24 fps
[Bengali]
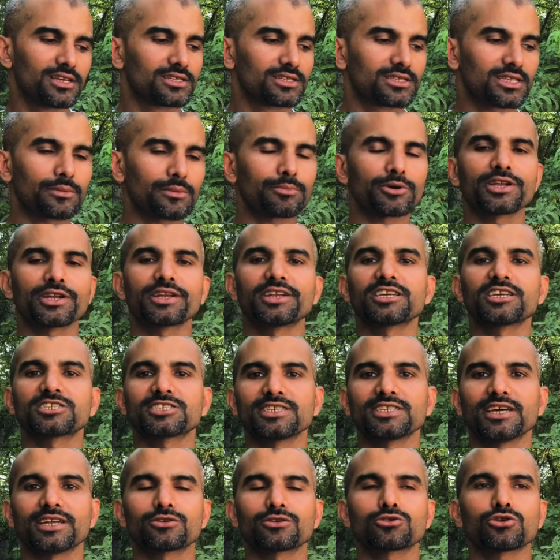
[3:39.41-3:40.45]
তারপরে রেস্ট
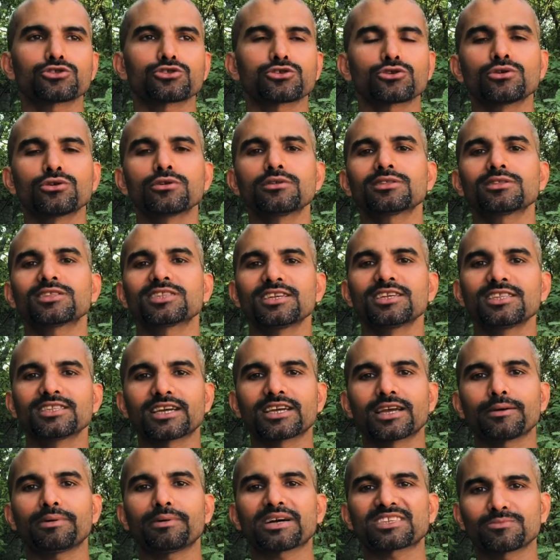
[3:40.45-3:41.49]
নেন কতক্ষণ তিন
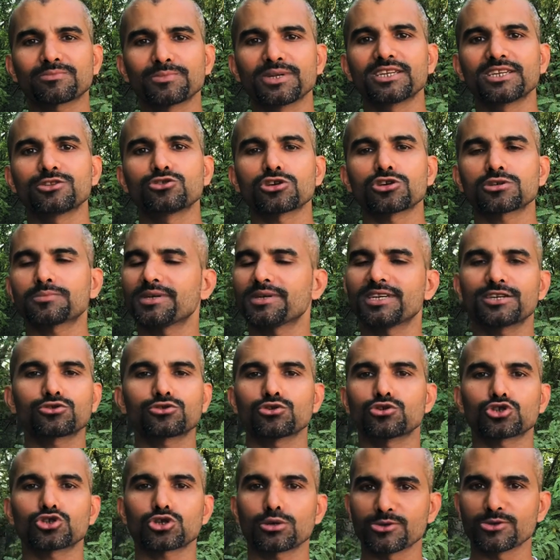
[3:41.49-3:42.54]
থেকে পাঁচ মিনিট দশ মিনিট
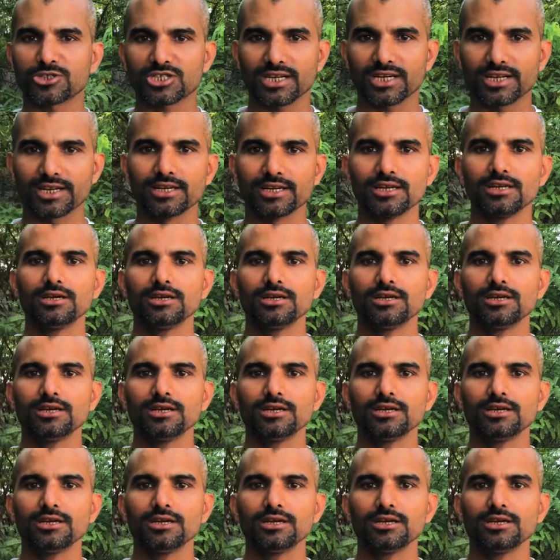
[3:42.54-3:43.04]
কোনো সমস্যা নেই